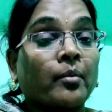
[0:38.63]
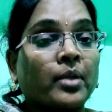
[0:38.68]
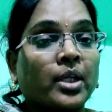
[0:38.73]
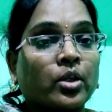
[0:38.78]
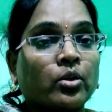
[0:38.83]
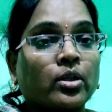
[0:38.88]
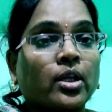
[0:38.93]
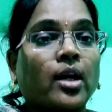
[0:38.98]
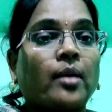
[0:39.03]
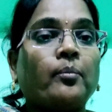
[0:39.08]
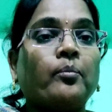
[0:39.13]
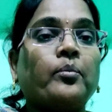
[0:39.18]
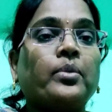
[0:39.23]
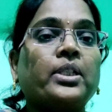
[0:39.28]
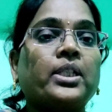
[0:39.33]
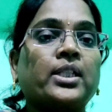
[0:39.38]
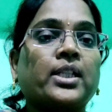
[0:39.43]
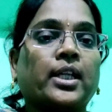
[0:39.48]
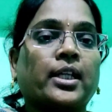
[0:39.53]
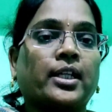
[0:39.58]
మీకు
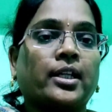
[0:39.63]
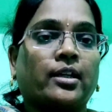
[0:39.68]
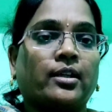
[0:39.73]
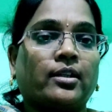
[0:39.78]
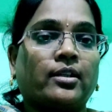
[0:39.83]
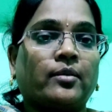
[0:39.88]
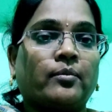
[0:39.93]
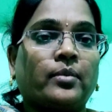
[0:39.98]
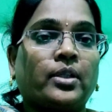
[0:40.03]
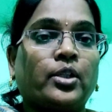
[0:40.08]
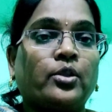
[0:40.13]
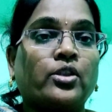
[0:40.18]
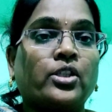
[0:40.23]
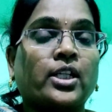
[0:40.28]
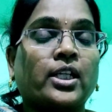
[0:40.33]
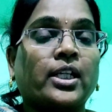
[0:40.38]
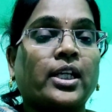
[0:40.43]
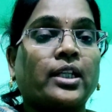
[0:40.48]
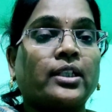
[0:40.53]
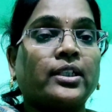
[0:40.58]
కంపల్సరిగా మీరు
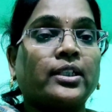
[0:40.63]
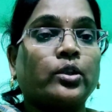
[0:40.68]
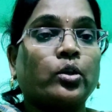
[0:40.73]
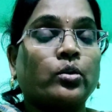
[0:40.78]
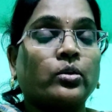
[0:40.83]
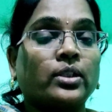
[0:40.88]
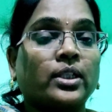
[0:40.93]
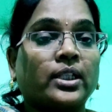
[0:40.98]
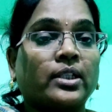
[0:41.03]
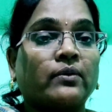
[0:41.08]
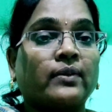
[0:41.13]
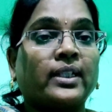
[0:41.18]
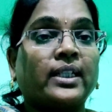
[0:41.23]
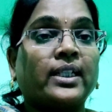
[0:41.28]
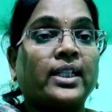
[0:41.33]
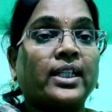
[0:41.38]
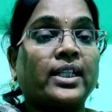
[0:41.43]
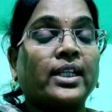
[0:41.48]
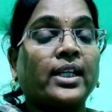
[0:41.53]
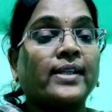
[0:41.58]

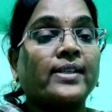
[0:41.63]
చేయాలనుకున్నటువంటి